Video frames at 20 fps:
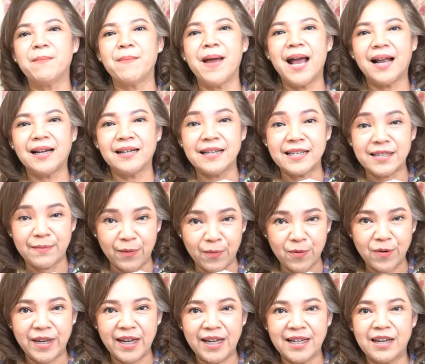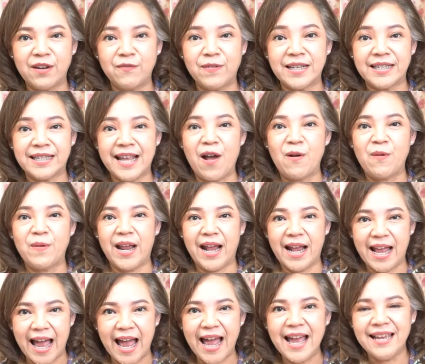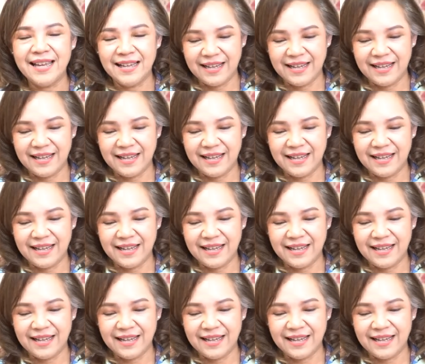มากๆเลยสำหรับคนที่เกิดในวันเสาร์นะคะ